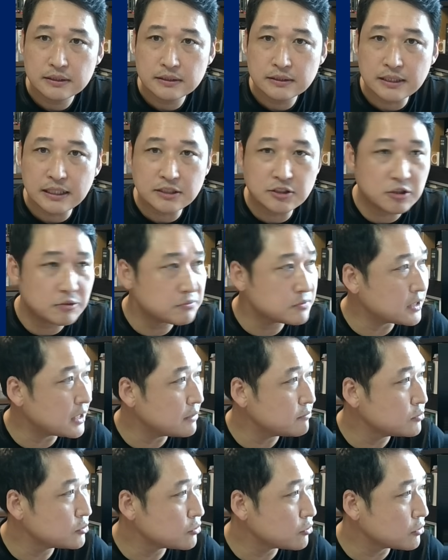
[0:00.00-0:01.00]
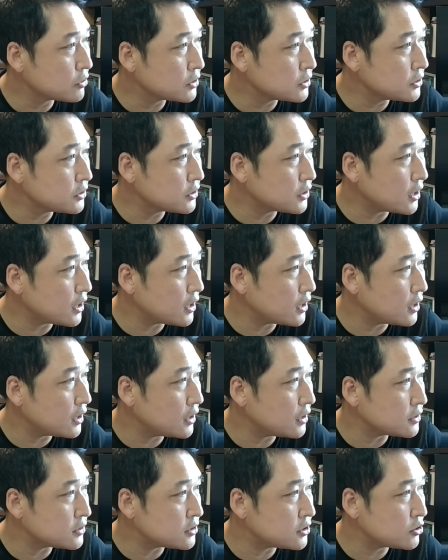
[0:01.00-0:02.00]
사 점 삼으로
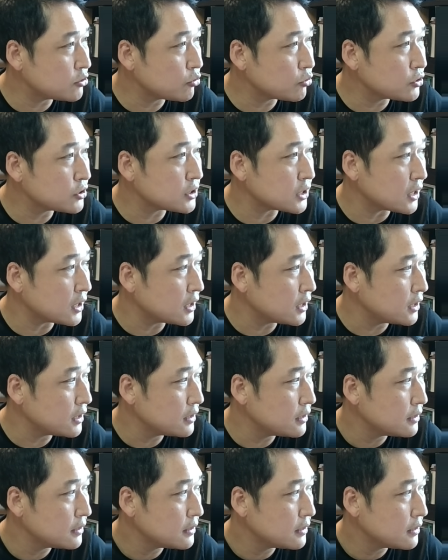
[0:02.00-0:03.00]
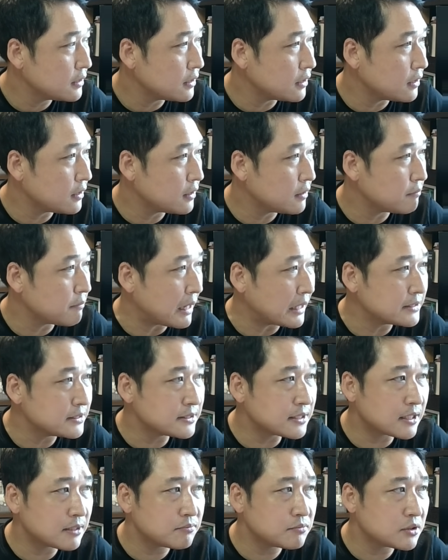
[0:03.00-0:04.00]
크게 치솟자 어, 많은
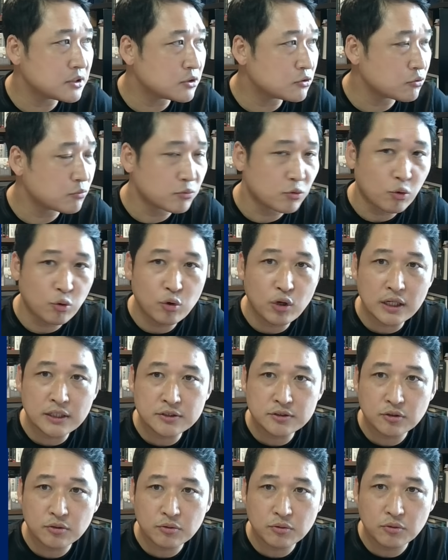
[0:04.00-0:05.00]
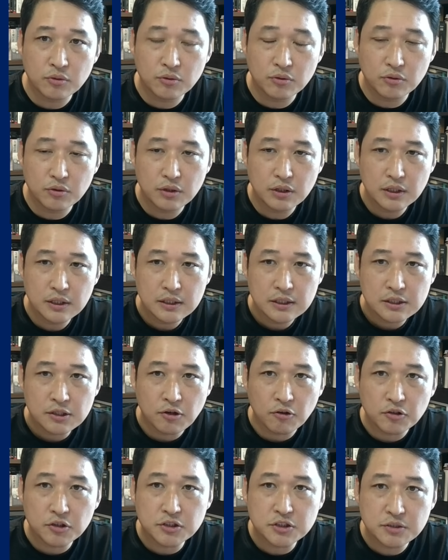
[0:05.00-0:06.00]
사람들이 좀 놀랐었고
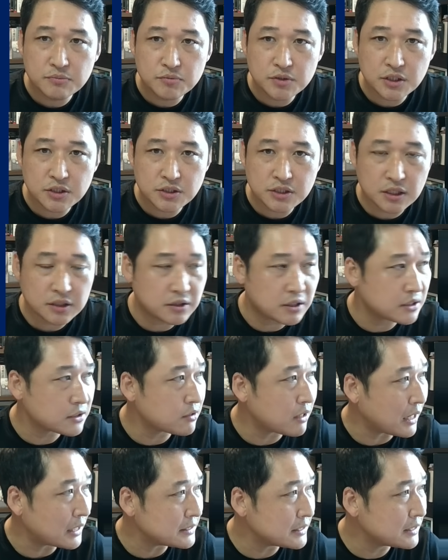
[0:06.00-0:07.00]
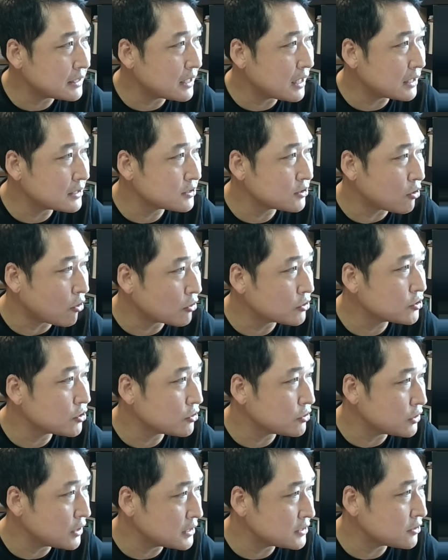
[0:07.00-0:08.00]
경기 침체 시작되는 거 아닌가 하는
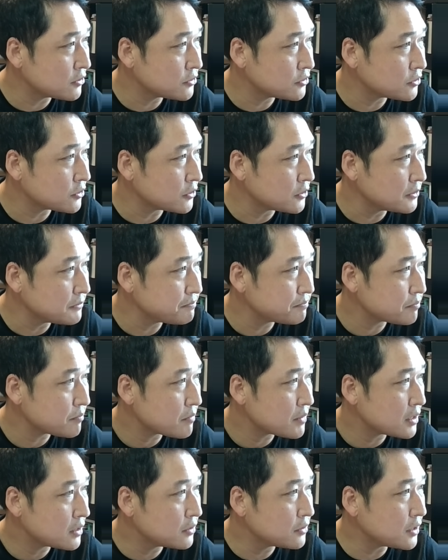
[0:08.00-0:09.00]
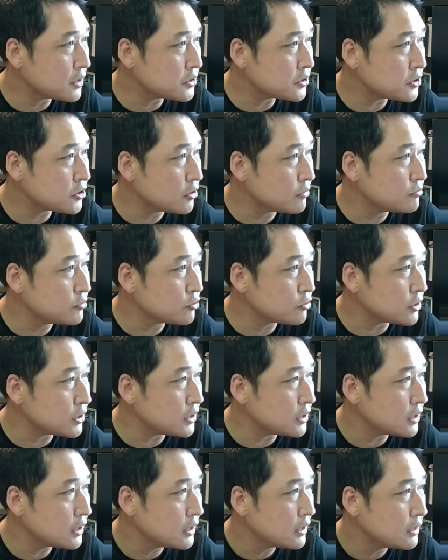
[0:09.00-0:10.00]
걱정을 했었죠. 근데
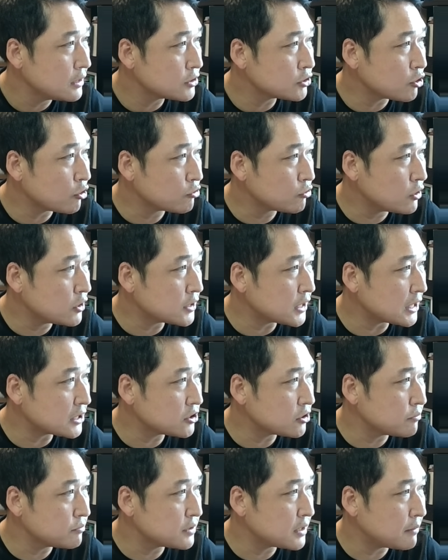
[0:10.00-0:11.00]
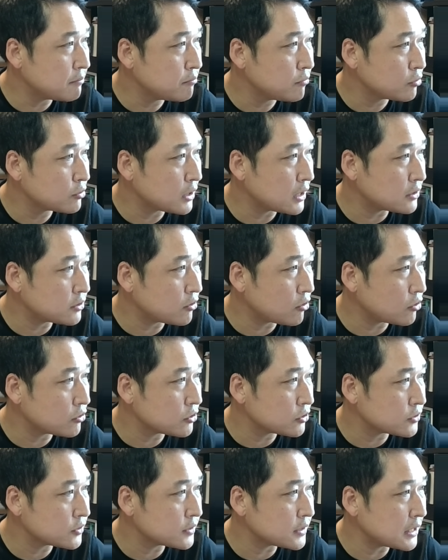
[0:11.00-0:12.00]
실업률이 전월 사 점 삼보다
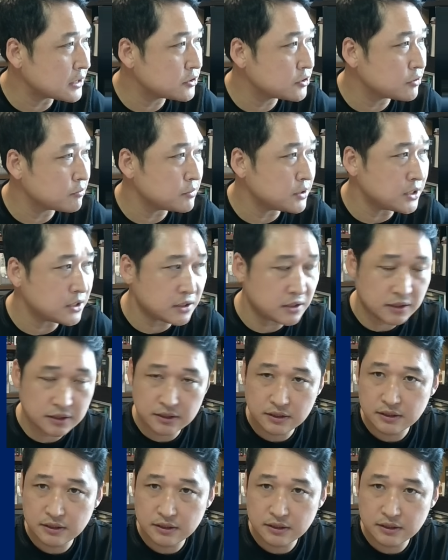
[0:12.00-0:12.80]
떨어졌어요. 사 점 이.